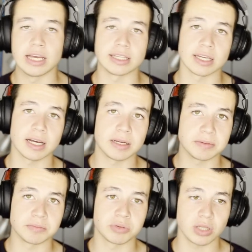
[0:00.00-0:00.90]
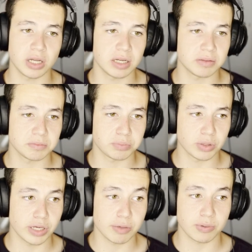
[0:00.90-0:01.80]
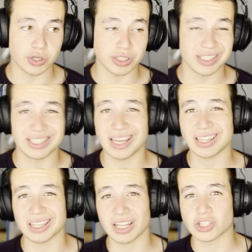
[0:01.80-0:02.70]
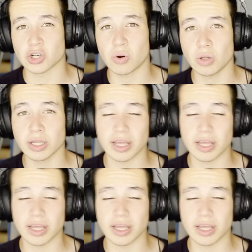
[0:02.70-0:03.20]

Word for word: Это было, получается, 10 класс школы.